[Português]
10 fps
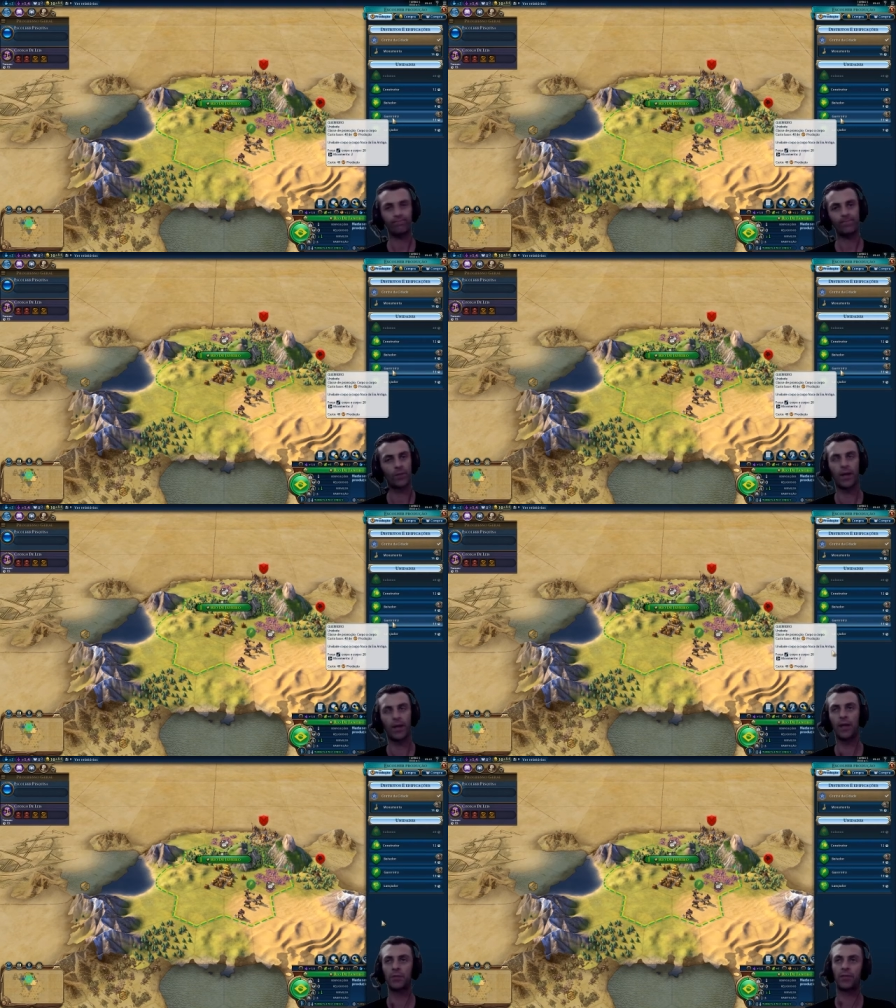
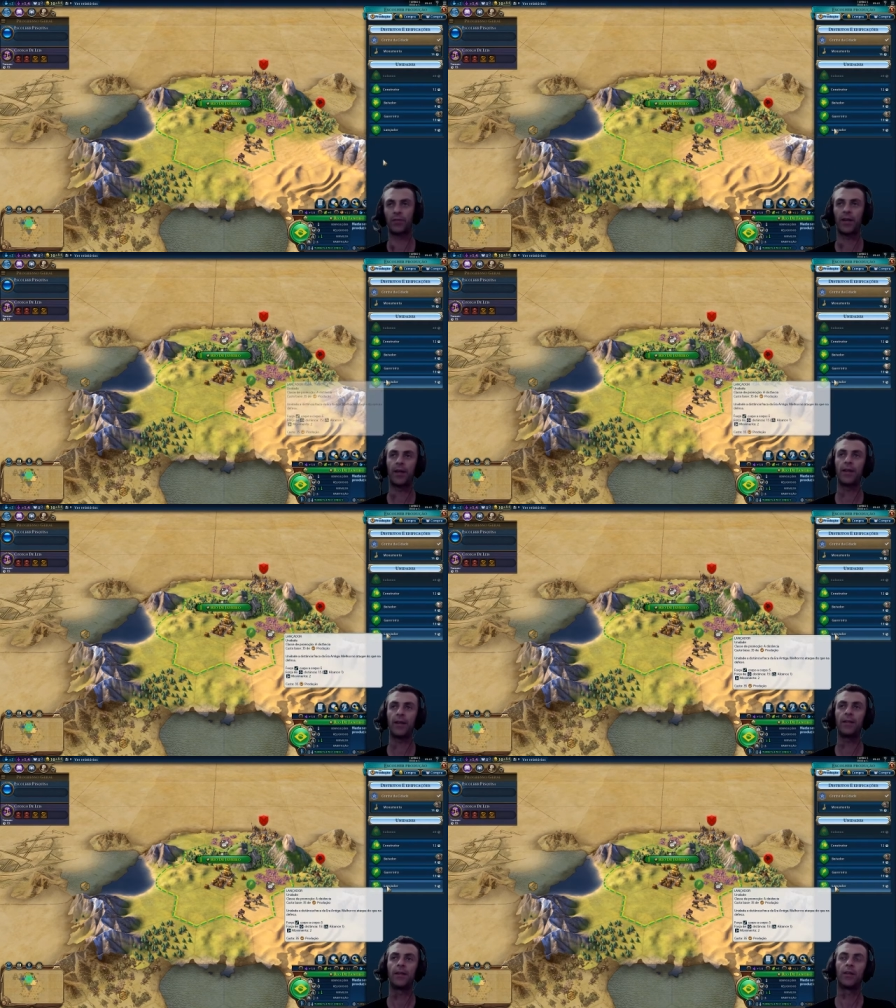guerreiro não precisa falar
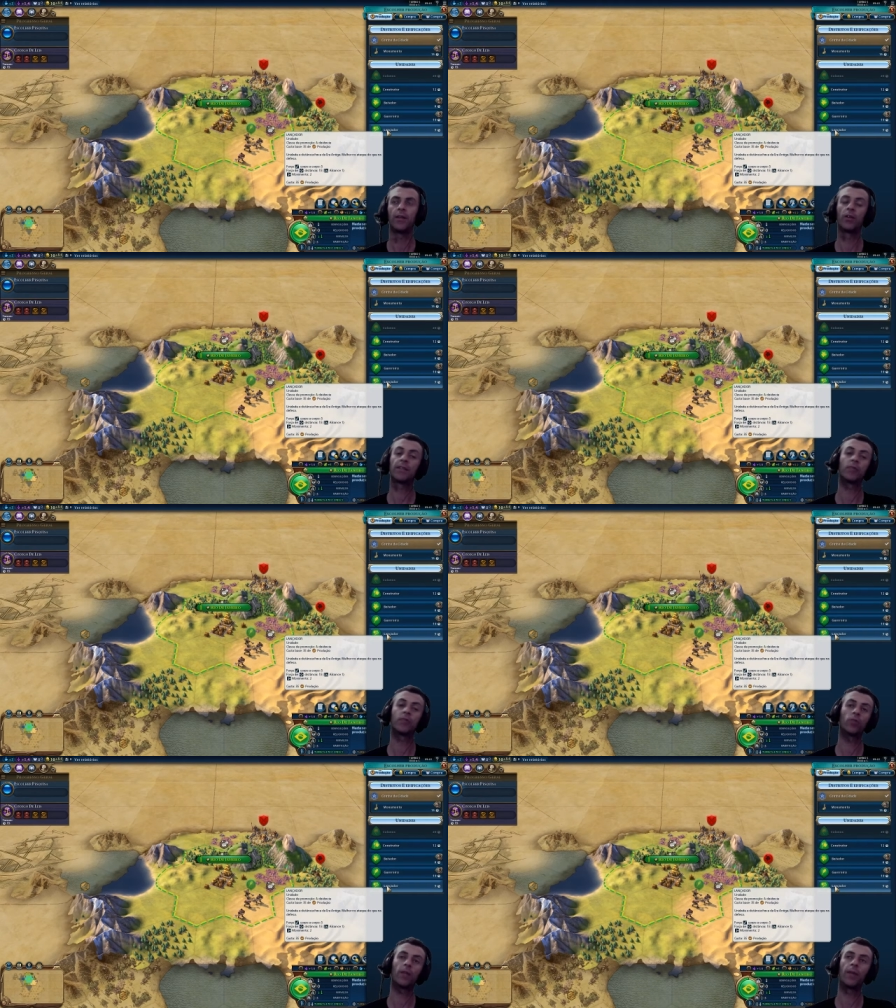nada, e o
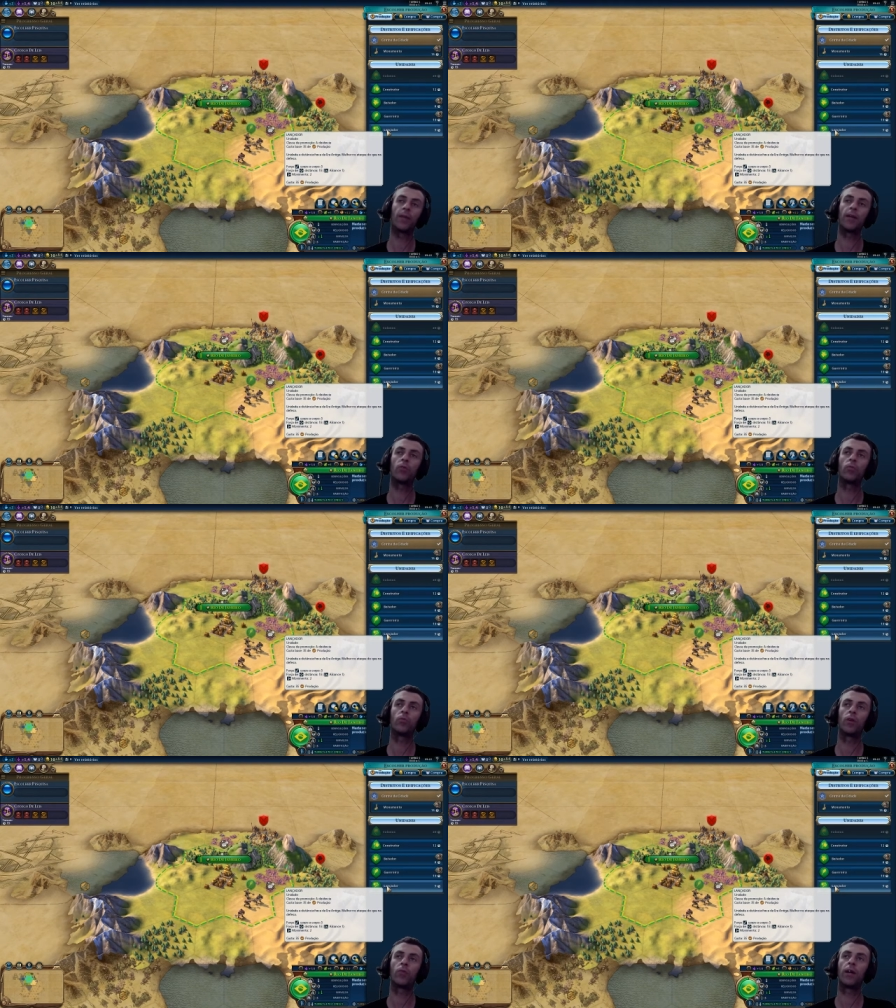lançador também é um,
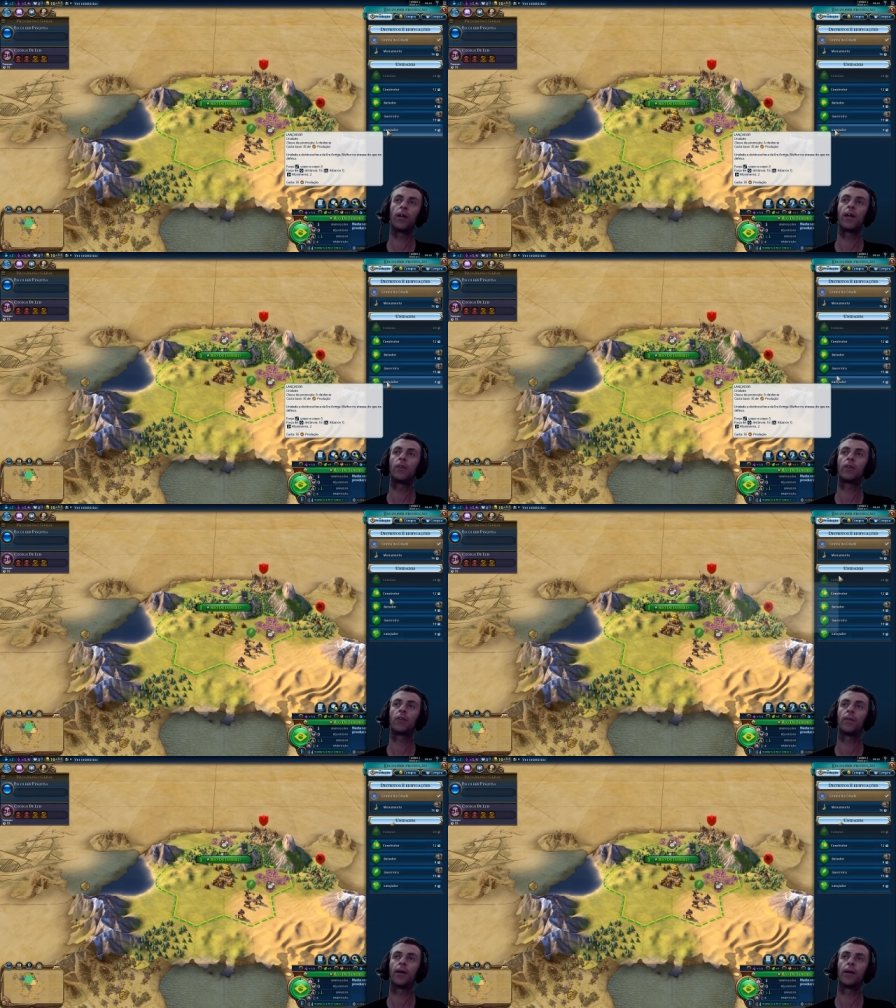é um guerreiro
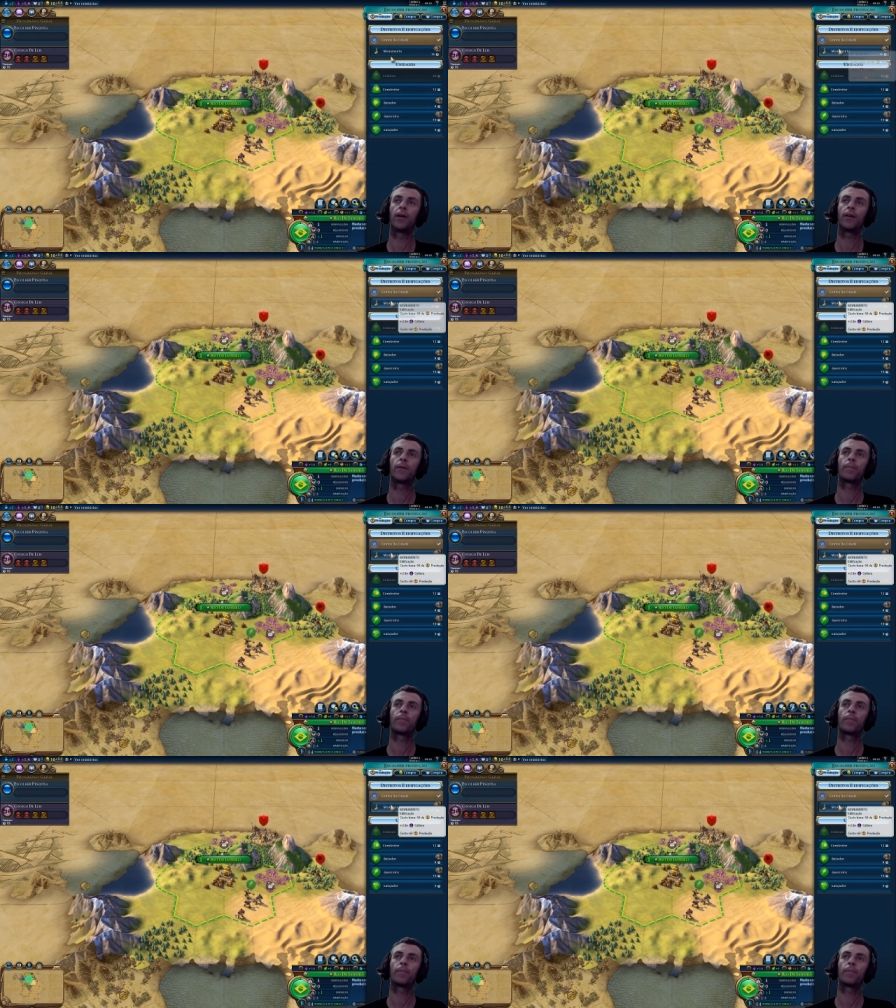também, né?